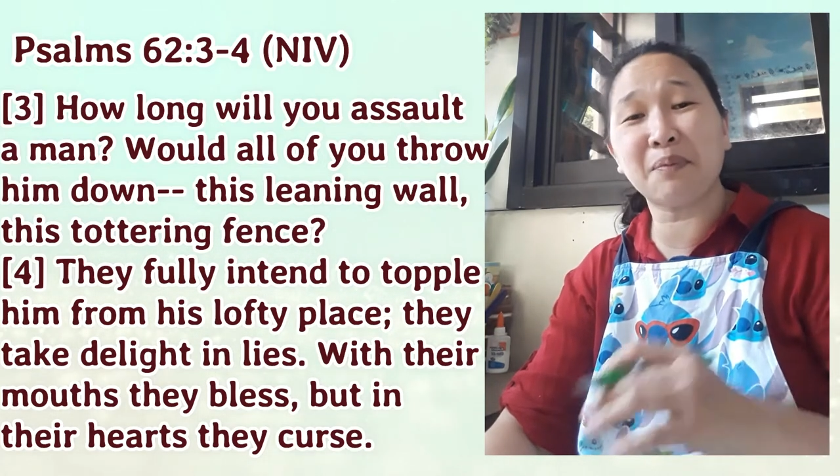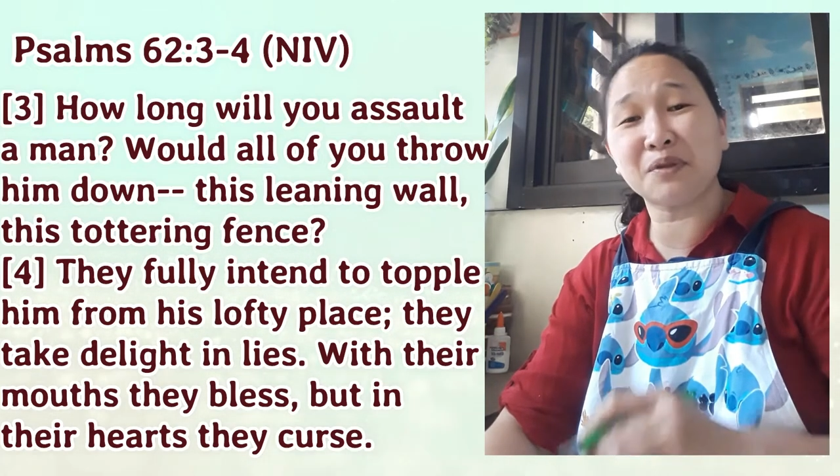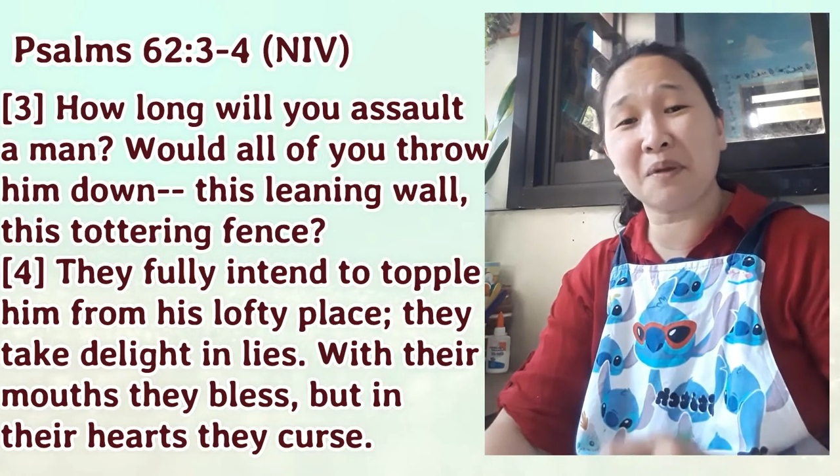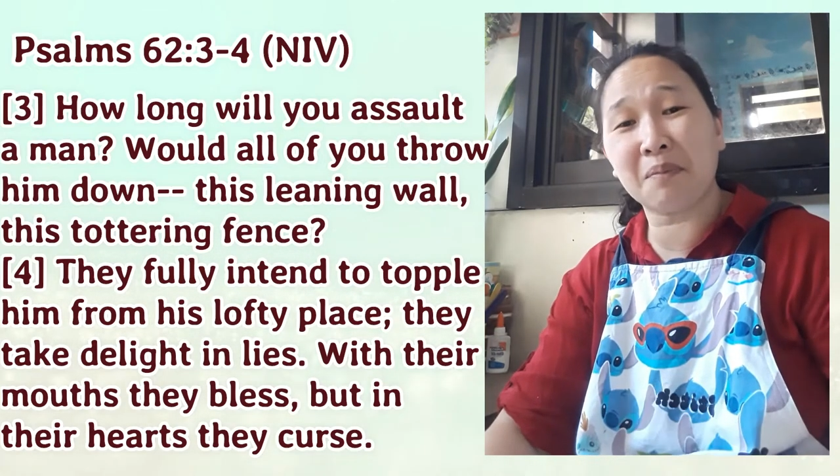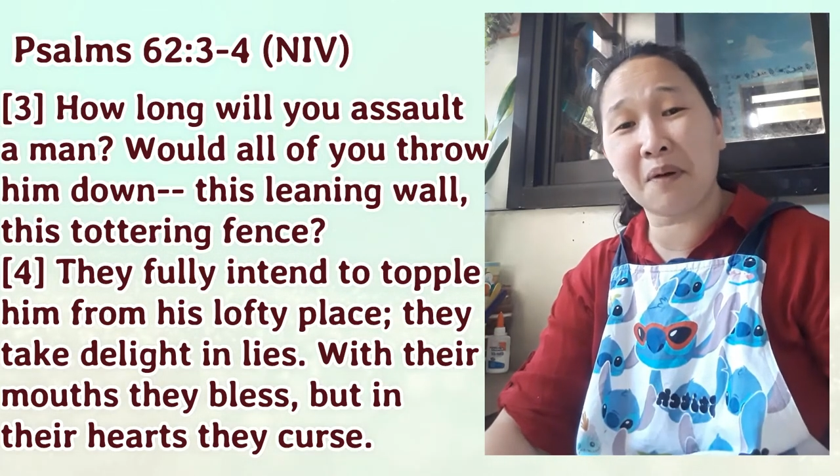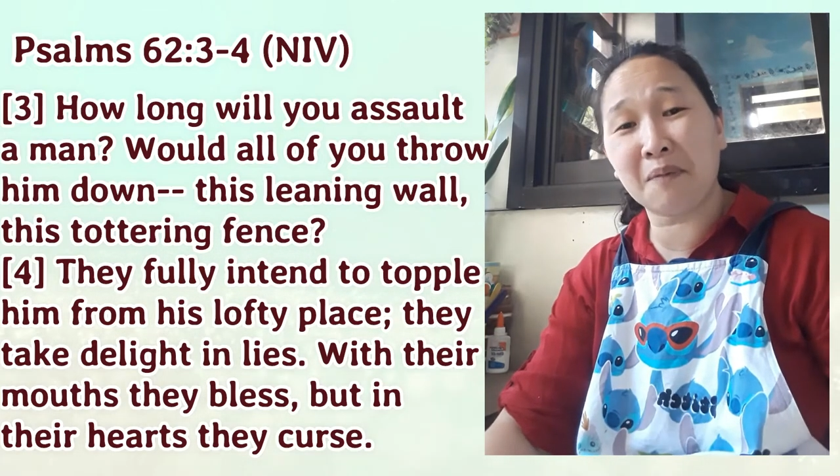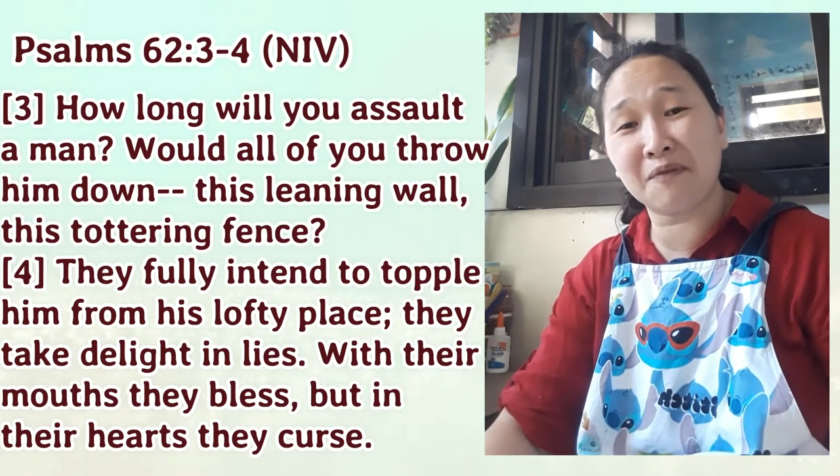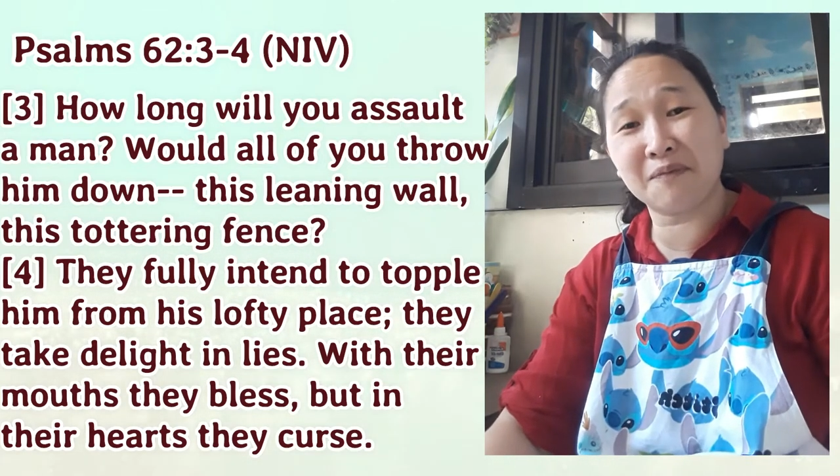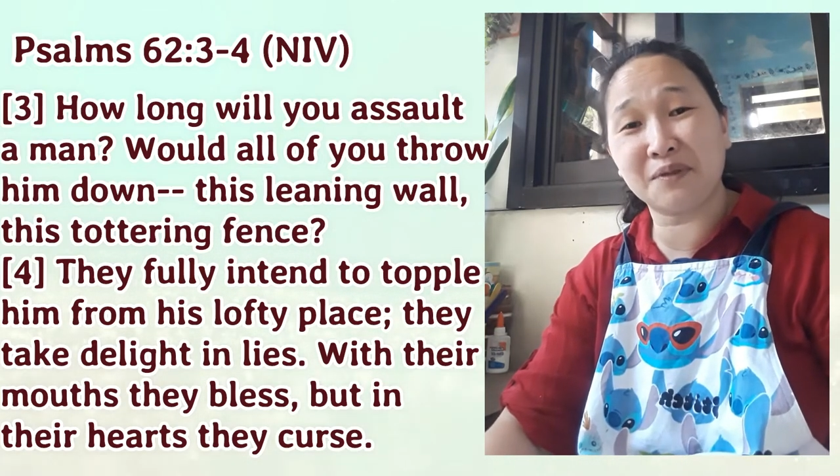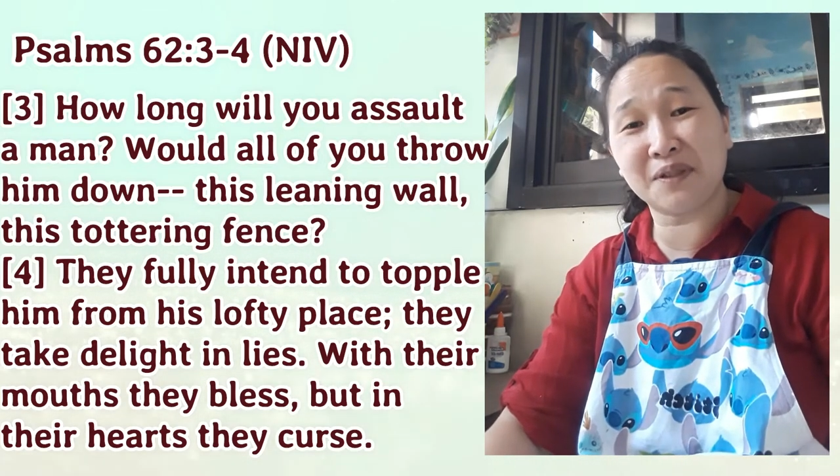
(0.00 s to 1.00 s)
po sa
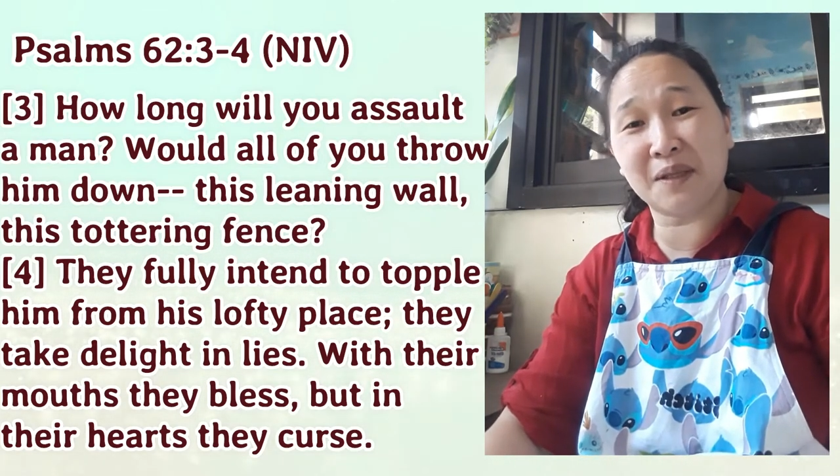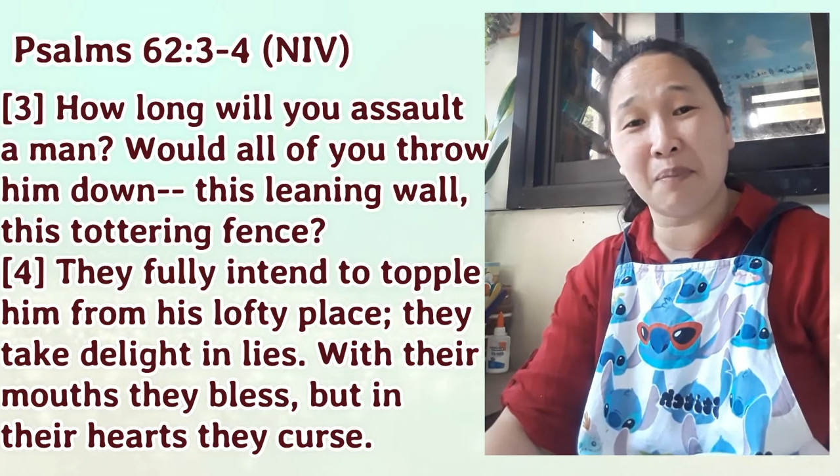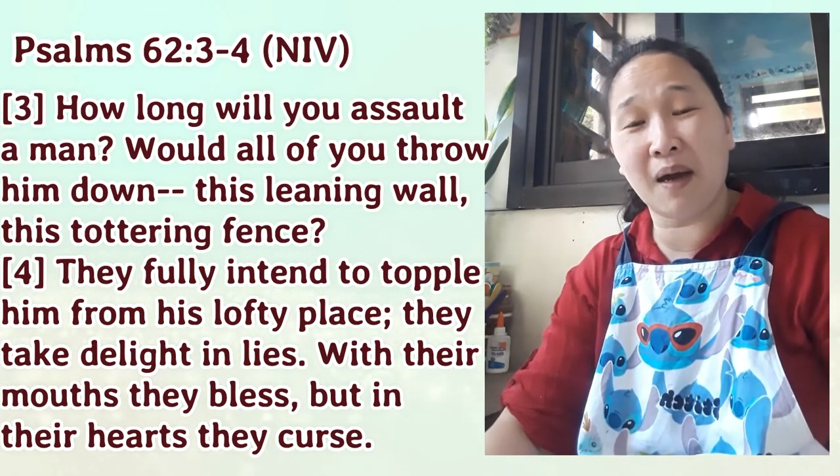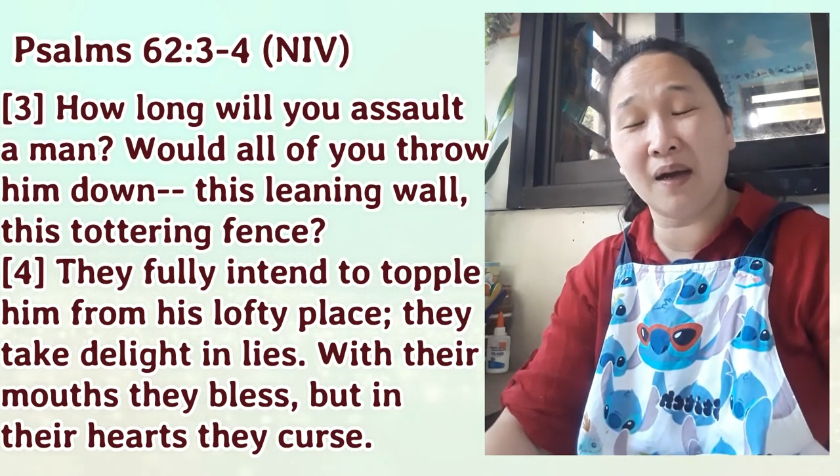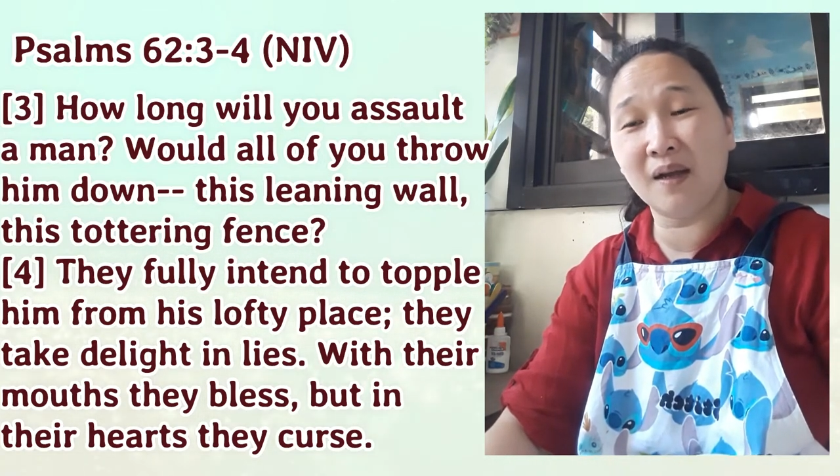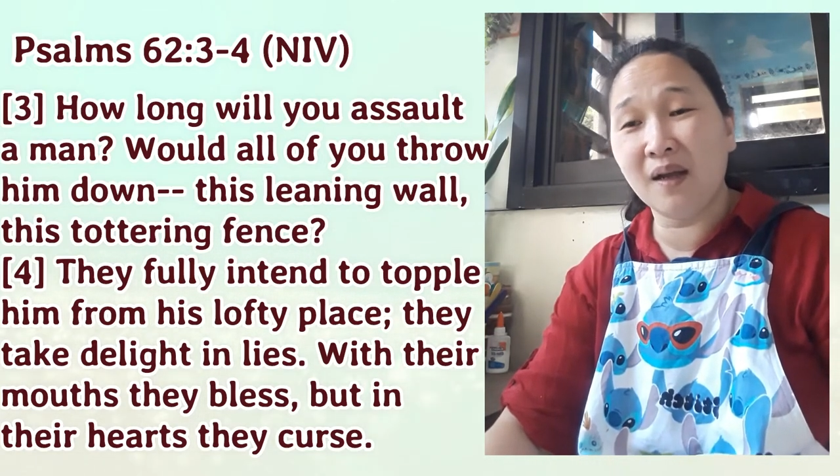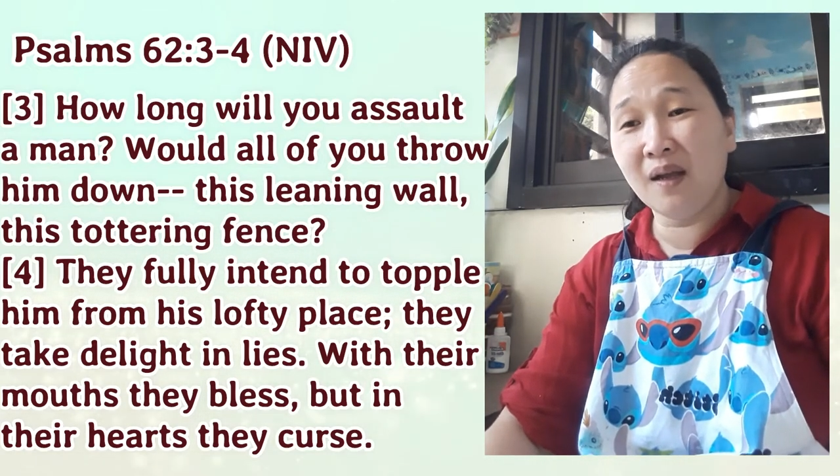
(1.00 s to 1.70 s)
Proverbs, di ba?